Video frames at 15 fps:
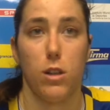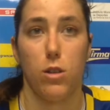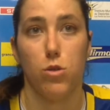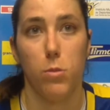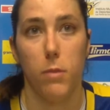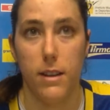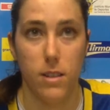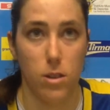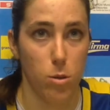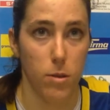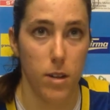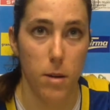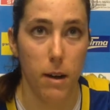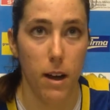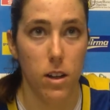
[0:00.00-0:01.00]
acostumbradas a
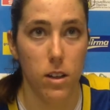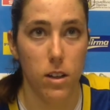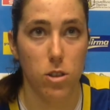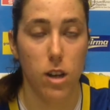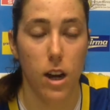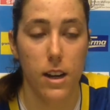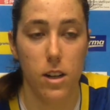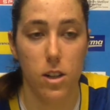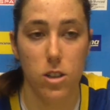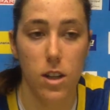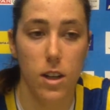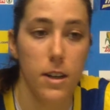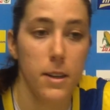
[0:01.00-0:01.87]
subir el balón, los aleros.